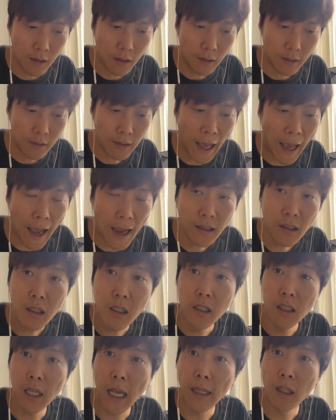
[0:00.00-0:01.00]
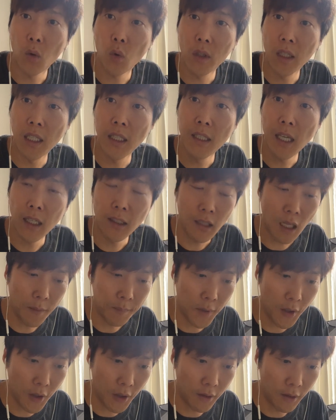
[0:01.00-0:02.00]
나를 제대로
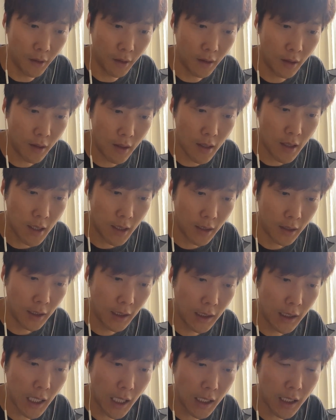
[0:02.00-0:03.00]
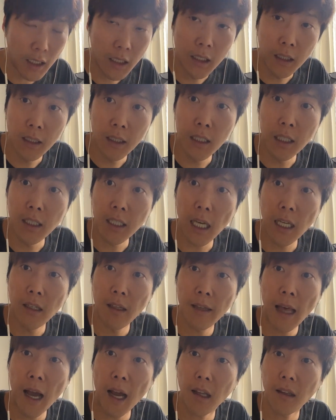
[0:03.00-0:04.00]
디자인하면 시장이 그 디자인을
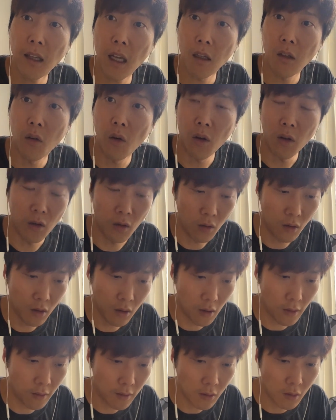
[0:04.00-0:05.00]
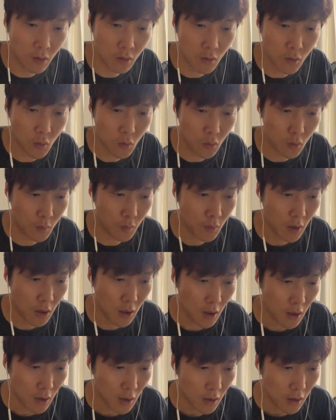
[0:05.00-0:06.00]
사간다는 거예요. 그래서 그거를 조금
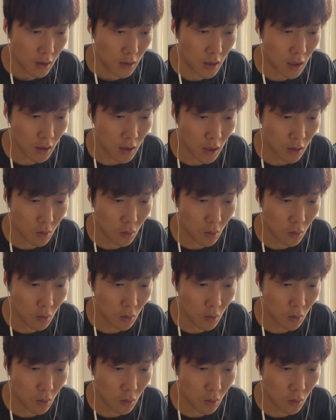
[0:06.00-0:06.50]
이야기하는